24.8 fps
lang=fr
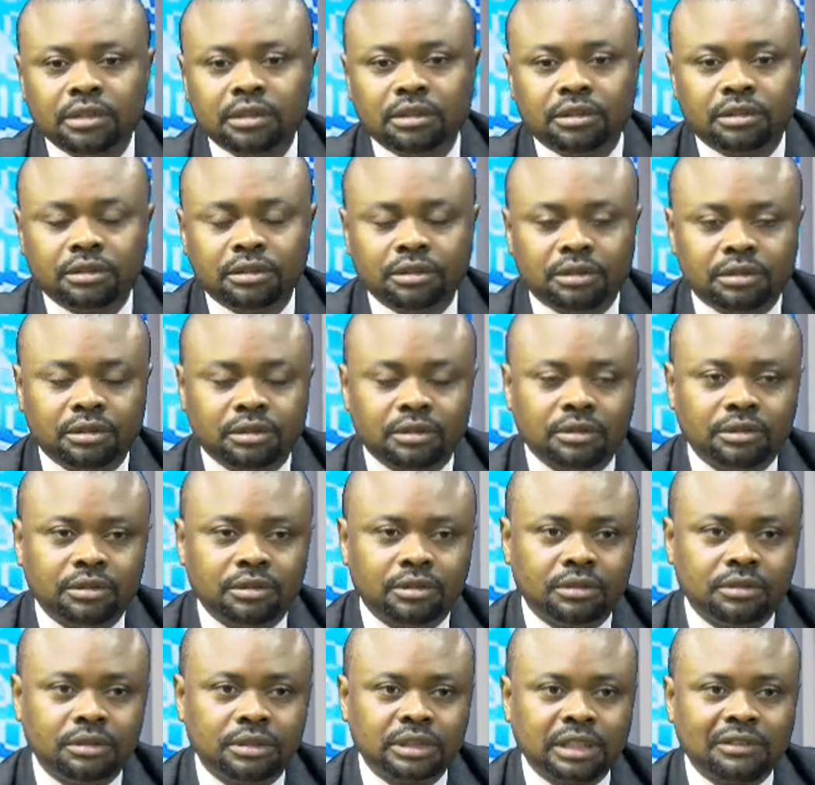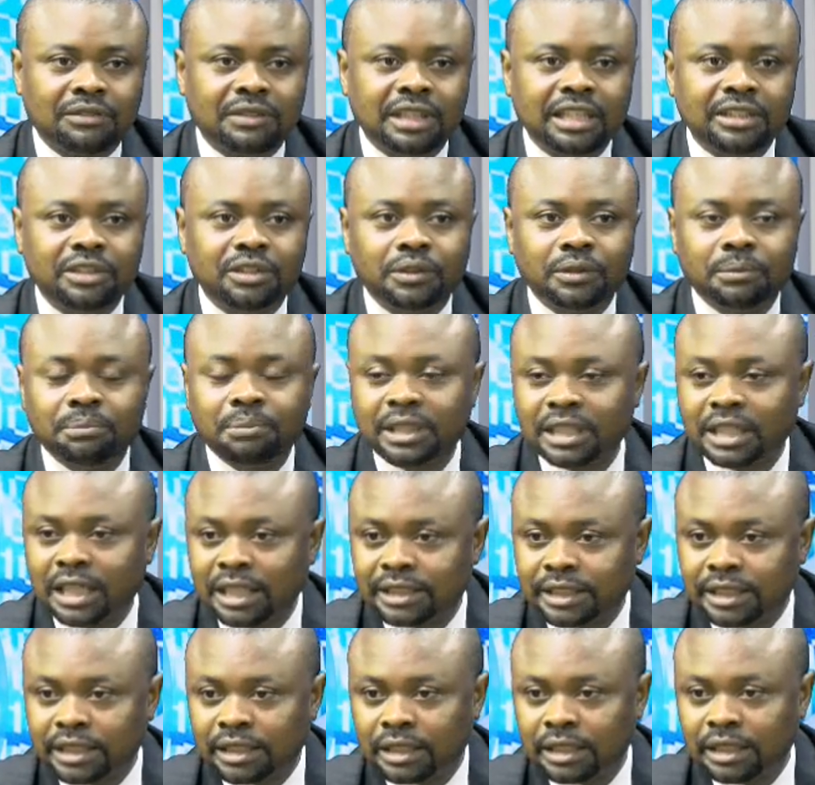euh, ça va être
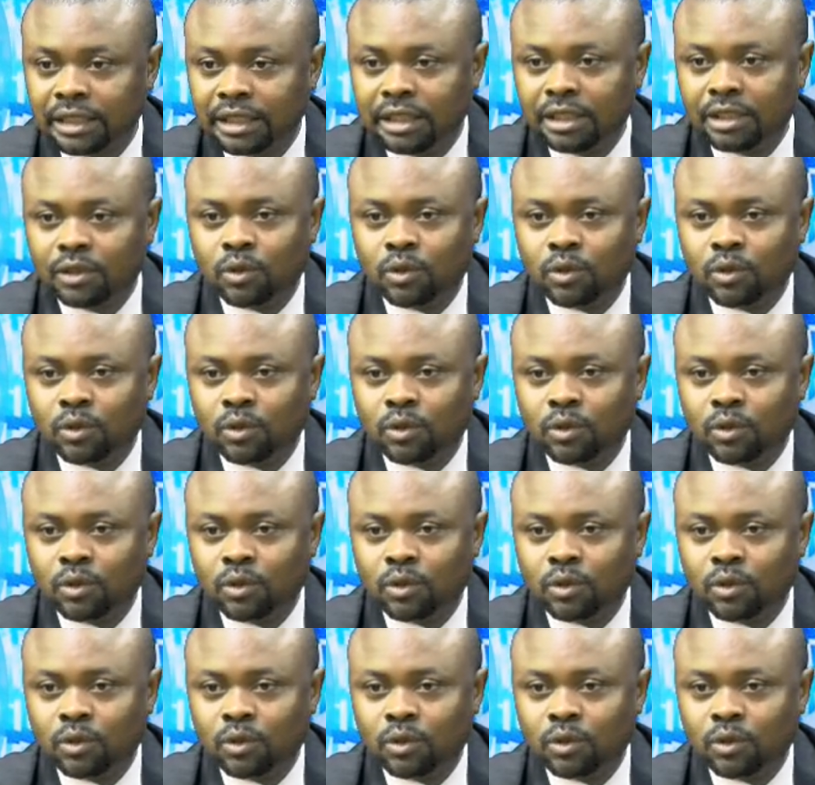piraté.